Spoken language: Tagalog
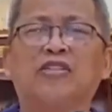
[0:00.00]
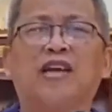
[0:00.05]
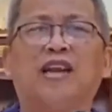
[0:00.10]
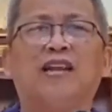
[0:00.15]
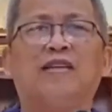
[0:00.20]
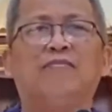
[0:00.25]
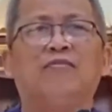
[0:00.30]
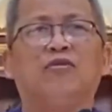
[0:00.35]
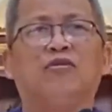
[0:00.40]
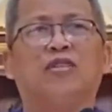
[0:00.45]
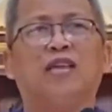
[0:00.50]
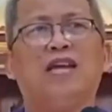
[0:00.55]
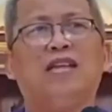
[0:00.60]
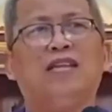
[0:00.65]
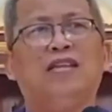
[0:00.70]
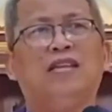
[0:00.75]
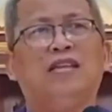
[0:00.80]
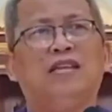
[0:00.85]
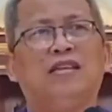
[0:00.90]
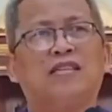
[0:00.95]
sa
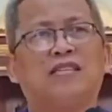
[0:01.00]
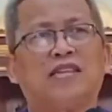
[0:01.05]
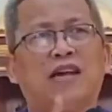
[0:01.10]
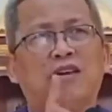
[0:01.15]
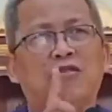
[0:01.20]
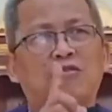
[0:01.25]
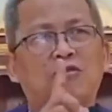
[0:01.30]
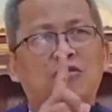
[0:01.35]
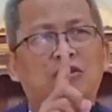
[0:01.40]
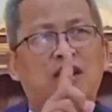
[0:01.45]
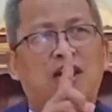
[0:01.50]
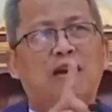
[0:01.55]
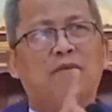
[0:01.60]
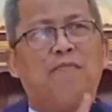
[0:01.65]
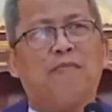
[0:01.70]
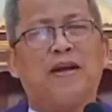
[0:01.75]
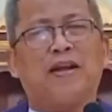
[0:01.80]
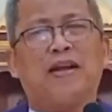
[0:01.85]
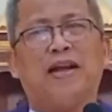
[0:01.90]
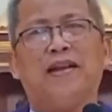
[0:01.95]
kalibutan sa
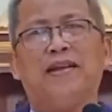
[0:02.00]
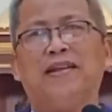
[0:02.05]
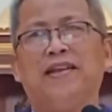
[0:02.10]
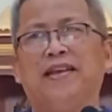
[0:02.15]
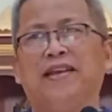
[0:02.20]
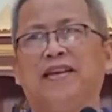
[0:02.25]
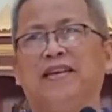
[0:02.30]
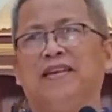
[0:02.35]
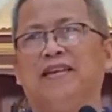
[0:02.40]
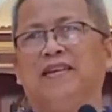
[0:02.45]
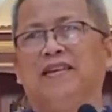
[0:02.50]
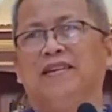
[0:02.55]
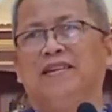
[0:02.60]
unang pag-anhi